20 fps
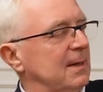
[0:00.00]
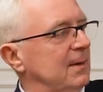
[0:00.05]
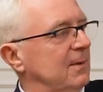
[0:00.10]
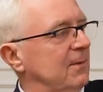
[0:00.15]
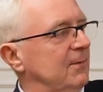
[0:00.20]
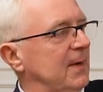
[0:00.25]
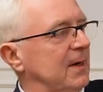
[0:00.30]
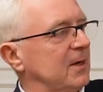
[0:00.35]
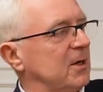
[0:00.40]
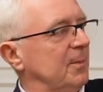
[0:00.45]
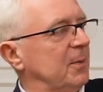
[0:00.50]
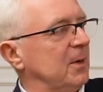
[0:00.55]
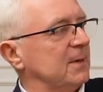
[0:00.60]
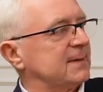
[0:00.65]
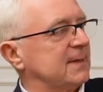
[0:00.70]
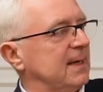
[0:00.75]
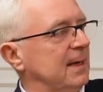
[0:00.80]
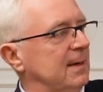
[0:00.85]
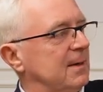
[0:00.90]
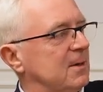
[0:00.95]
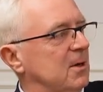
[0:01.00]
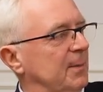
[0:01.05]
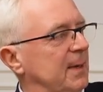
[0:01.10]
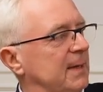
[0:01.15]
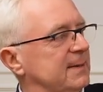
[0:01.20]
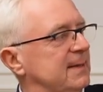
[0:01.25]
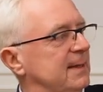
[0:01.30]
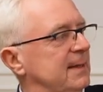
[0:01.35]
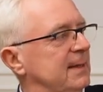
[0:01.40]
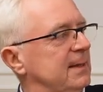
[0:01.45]
e, wielkopolskiej
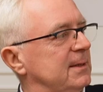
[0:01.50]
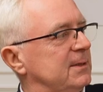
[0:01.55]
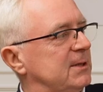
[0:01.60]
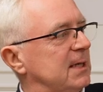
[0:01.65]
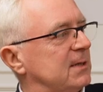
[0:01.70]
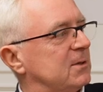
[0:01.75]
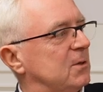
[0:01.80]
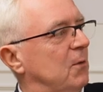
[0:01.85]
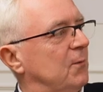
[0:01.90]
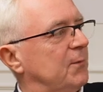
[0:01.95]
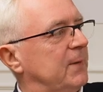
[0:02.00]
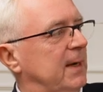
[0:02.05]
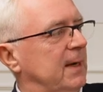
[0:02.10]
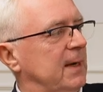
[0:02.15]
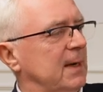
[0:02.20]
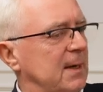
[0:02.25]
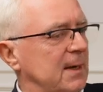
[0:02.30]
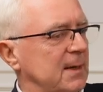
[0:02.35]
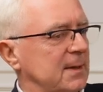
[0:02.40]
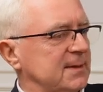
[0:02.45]
kobiecej siatkówki.